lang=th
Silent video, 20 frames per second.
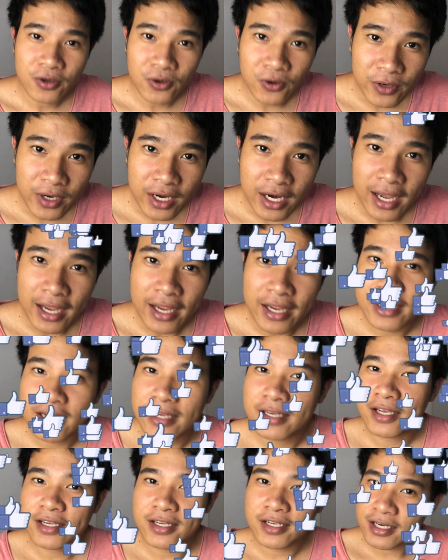กดไลค์
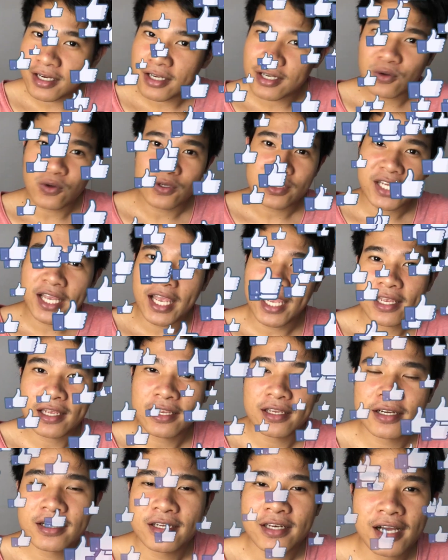เยอะๆ กดแชร์
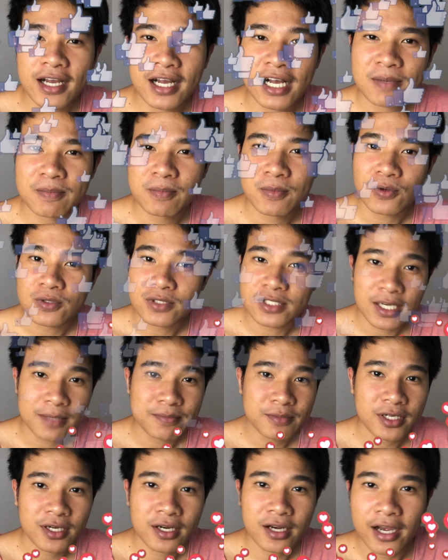เยอะๆนะครับ กด
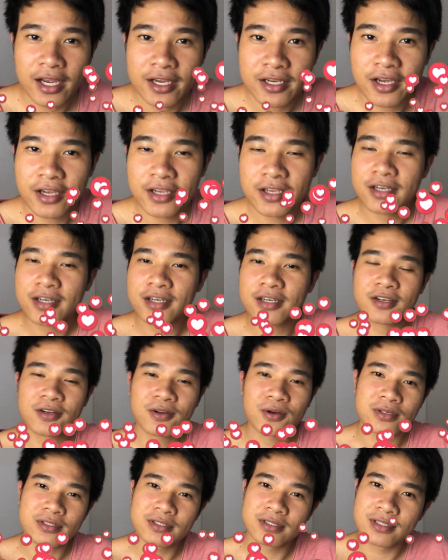Subscribe เยอะๆ ก
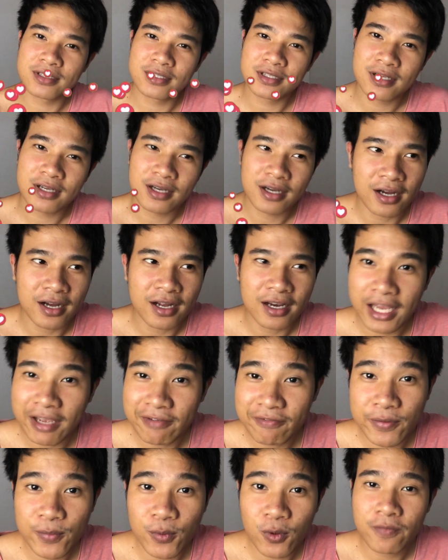ดไลค์
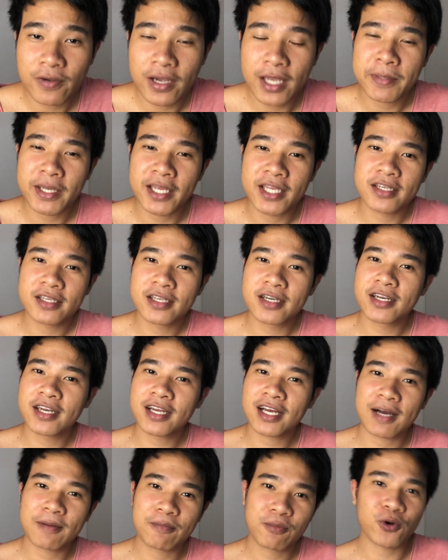เฟซบุ๊กแฟนเพจเยอะๆนะ
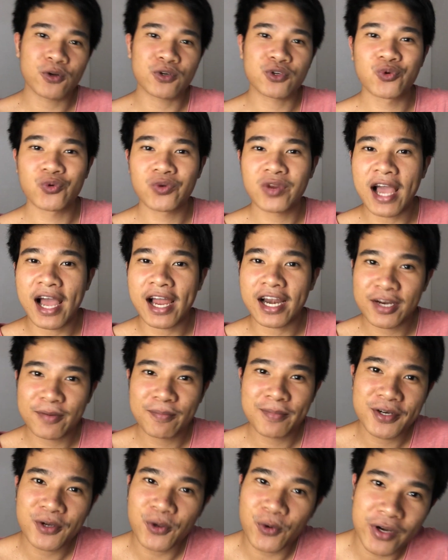ครับ กดทุกอย่างที่
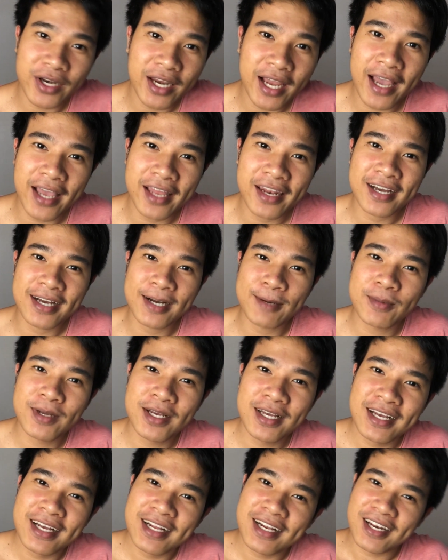มันกดได้นะครับ
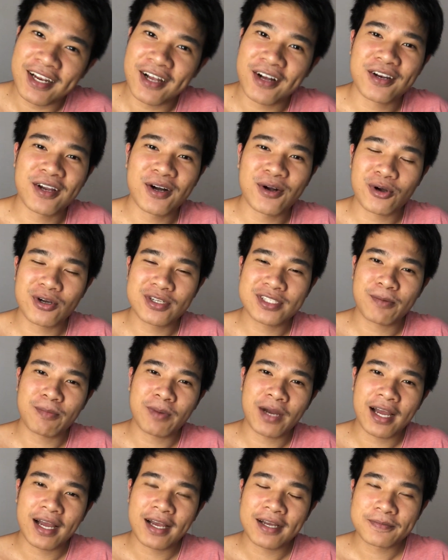แล้วเราก็จะ
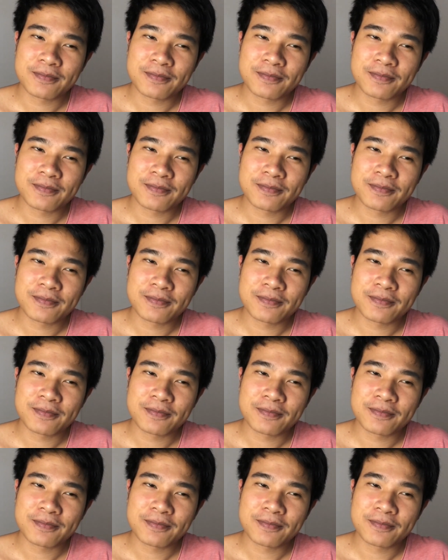มา